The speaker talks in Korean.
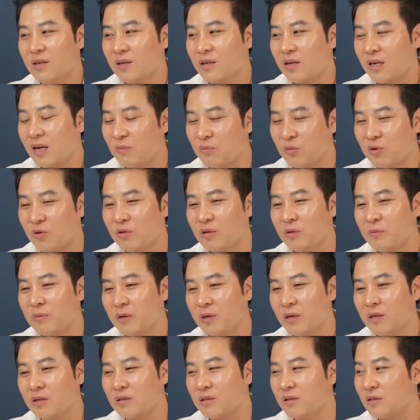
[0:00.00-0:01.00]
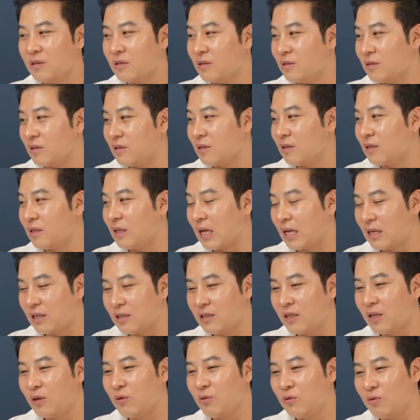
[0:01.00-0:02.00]
감독님이랑은 나를
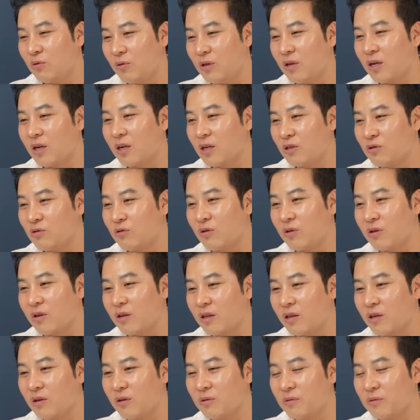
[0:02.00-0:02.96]
세고도 이야기할 수도 있겠네요.